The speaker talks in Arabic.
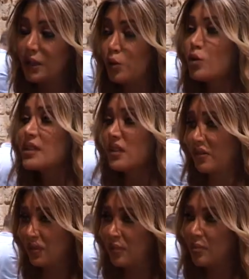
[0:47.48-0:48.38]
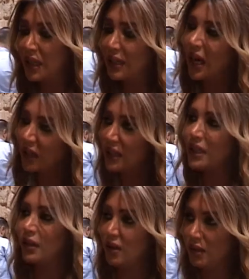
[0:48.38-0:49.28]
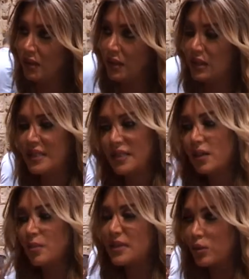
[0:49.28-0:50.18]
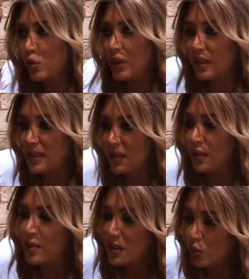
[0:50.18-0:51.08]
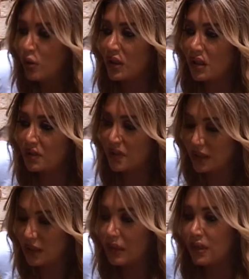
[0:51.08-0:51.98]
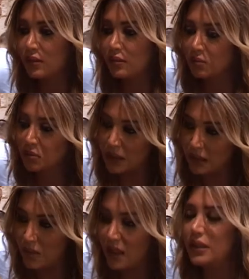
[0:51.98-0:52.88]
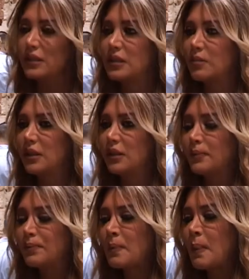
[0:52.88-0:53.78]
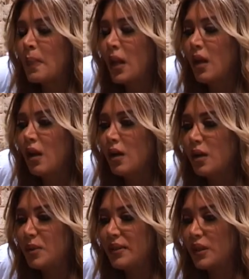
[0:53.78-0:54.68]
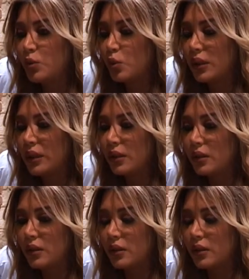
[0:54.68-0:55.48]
لينصف به الحقيقة اللي صار بسوريا اللي صار بسوريا فعليا مثل ما قلت آه، بالندوة